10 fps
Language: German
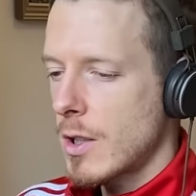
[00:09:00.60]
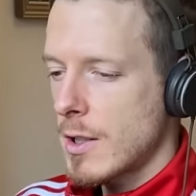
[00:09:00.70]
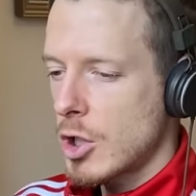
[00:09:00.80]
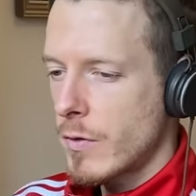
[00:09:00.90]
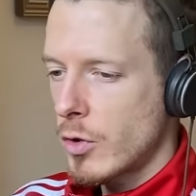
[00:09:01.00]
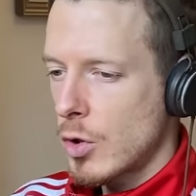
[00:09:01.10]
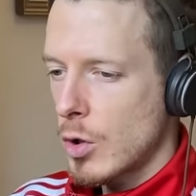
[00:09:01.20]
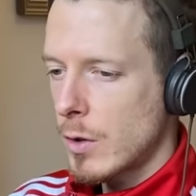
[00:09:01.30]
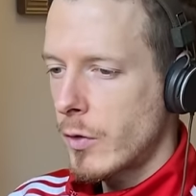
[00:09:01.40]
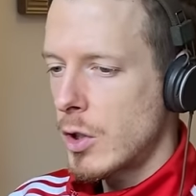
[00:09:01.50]
lass dich von
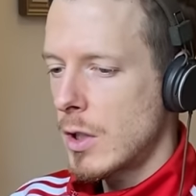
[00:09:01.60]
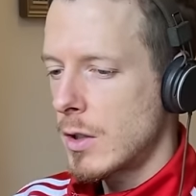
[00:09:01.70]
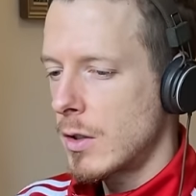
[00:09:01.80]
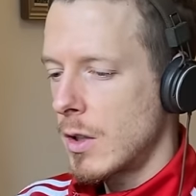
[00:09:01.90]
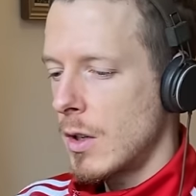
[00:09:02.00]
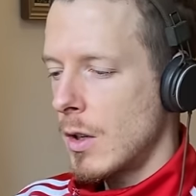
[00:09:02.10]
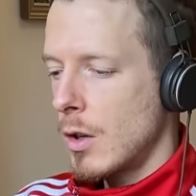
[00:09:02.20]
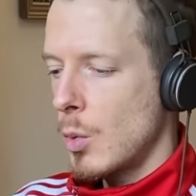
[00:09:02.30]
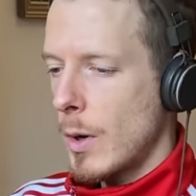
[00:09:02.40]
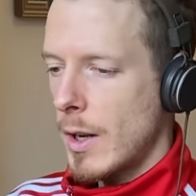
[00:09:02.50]
Gott führen.
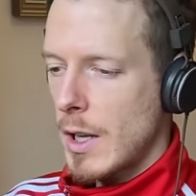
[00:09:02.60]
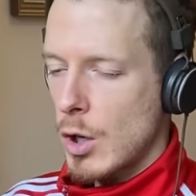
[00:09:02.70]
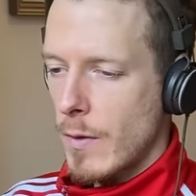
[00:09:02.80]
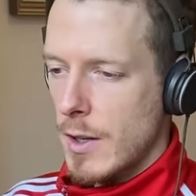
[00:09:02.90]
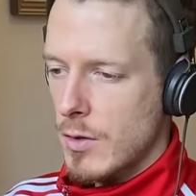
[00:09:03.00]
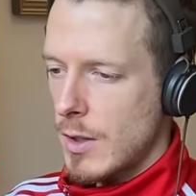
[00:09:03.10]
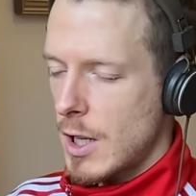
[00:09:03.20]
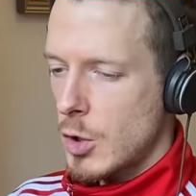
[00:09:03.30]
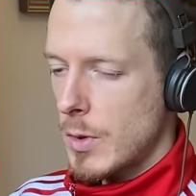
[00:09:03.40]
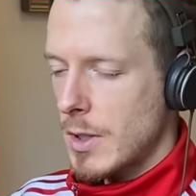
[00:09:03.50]
Und mein Ego war so, nee,
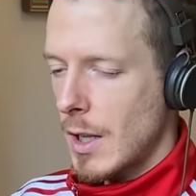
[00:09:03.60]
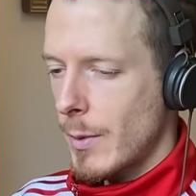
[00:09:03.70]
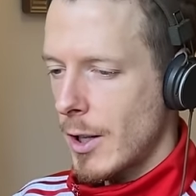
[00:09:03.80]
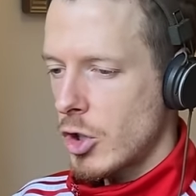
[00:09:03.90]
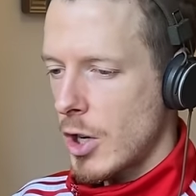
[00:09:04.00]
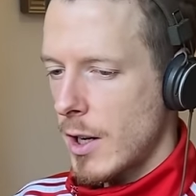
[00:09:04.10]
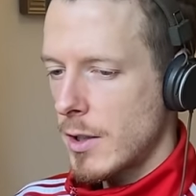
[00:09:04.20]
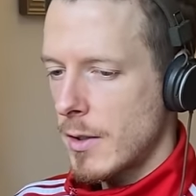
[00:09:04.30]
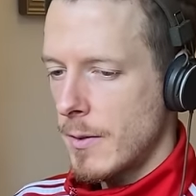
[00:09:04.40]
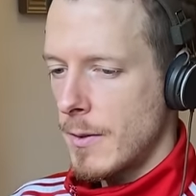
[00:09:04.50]
ich will selber
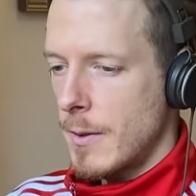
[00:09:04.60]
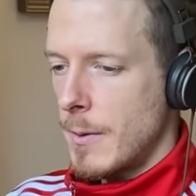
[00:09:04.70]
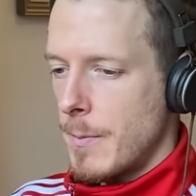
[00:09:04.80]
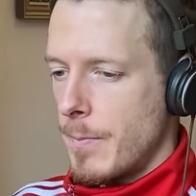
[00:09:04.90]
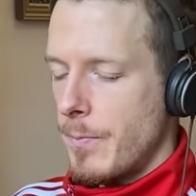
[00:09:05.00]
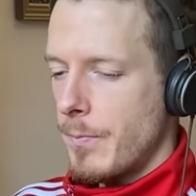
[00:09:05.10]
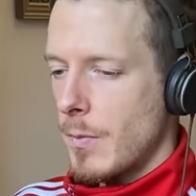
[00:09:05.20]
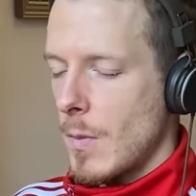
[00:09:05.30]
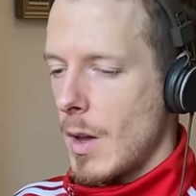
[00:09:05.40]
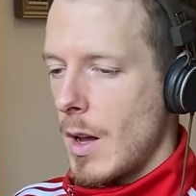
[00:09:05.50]
entscheiden.
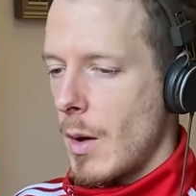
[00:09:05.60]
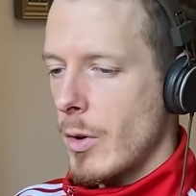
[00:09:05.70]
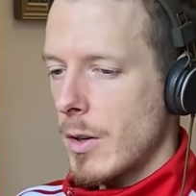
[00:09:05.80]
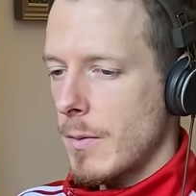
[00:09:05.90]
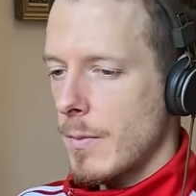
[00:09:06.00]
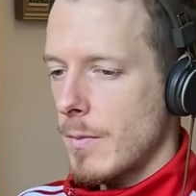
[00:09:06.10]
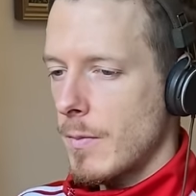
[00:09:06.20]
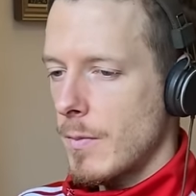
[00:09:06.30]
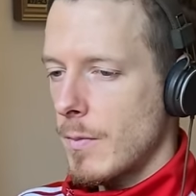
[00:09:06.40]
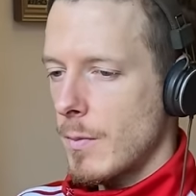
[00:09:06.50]
Aber
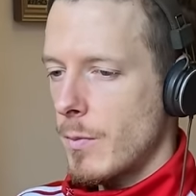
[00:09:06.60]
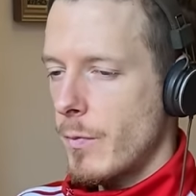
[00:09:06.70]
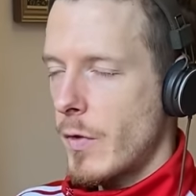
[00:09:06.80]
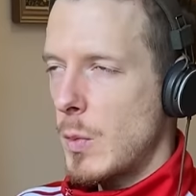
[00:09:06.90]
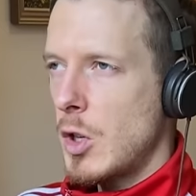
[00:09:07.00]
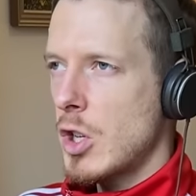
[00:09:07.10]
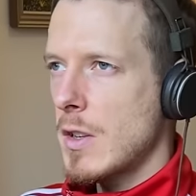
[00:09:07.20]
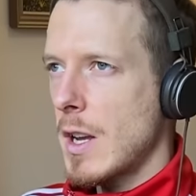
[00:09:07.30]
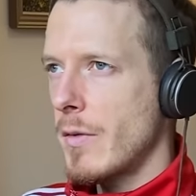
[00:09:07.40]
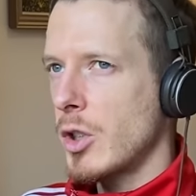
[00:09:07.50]
für mich
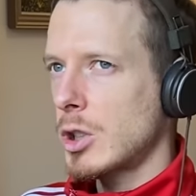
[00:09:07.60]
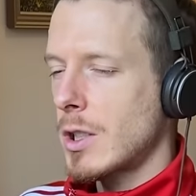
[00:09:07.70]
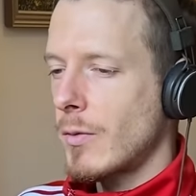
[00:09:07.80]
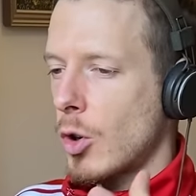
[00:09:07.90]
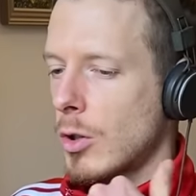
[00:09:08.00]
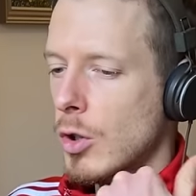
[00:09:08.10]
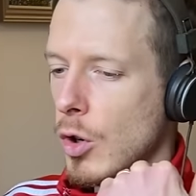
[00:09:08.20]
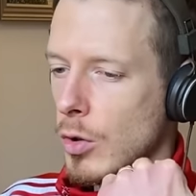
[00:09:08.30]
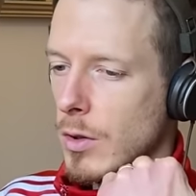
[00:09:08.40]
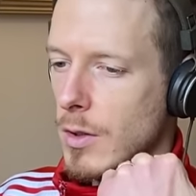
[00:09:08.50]
ist einfach das Wort
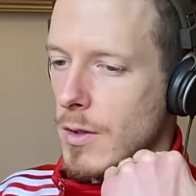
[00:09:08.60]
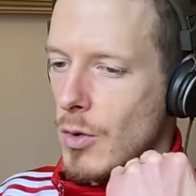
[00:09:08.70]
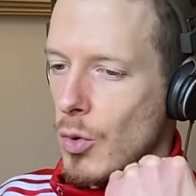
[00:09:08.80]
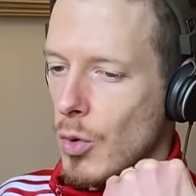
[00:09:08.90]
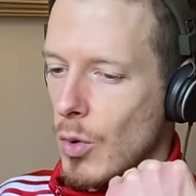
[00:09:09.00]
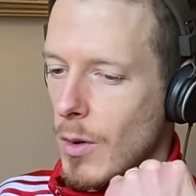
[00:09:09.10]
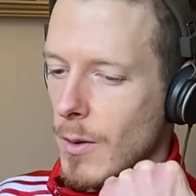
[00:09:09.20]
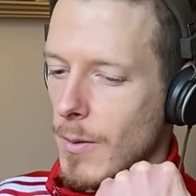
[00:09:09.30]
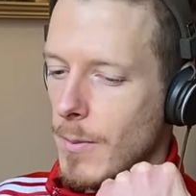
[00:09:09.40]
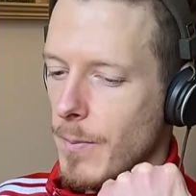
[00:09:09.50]
Gott
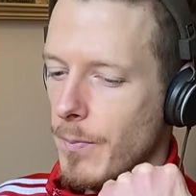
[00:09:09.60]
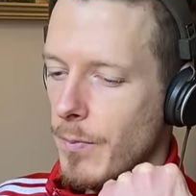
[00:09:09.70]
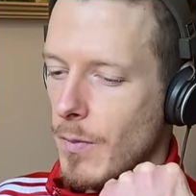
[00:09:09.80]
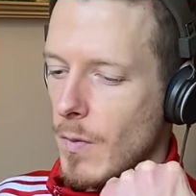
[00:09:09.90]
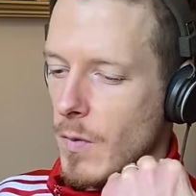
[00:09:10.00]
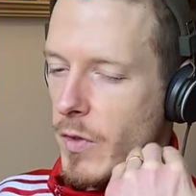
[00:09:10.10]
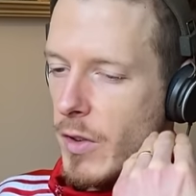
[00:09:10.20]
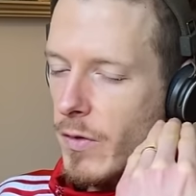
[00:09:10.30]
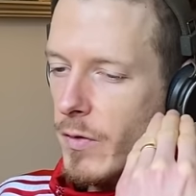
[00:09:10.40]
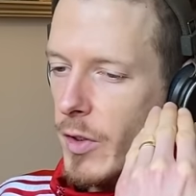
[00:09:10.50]
so ver
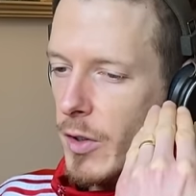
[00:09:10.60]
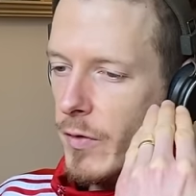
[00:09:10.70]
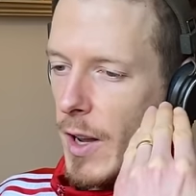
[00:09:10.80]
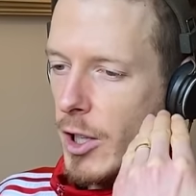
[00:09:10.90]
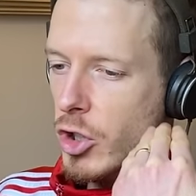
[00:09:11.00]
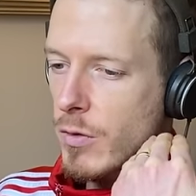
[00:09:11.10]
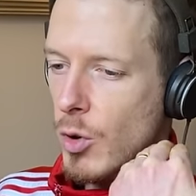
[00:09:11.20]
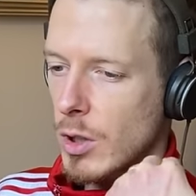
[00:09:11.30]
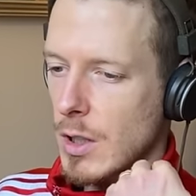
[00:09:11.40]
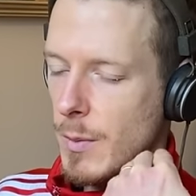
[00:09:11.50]
verfälscht
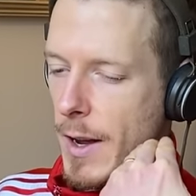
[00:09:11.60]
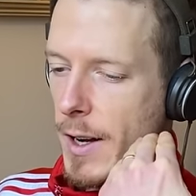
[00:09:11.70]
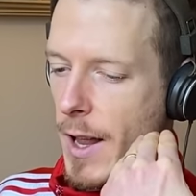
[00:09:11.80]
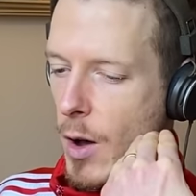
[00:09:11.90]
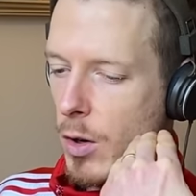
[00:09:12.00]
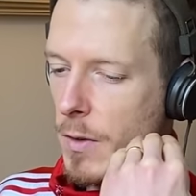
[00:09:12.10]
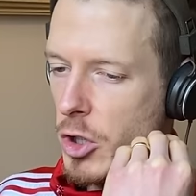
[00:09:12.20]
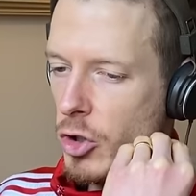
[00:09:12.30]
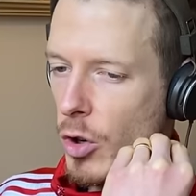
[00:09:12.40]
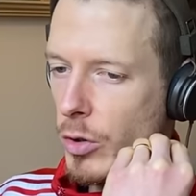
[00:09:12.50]
worden in meinen Augen. Wenn
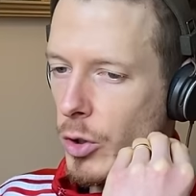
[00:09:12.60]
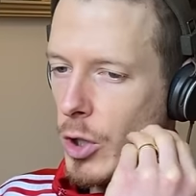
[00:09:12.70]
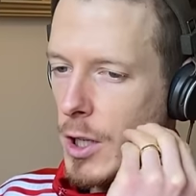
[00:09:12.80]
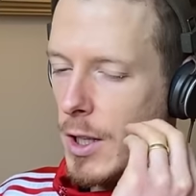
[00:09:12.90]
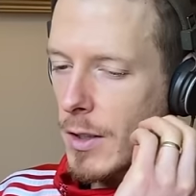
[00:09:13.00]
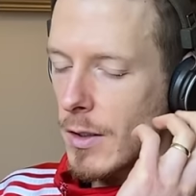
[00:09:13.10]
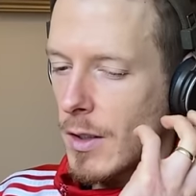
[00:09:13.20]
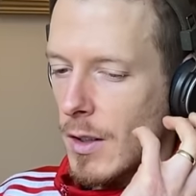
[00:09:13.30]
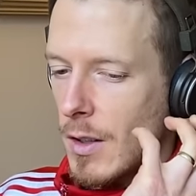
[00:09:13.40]
ich Gott höre, dann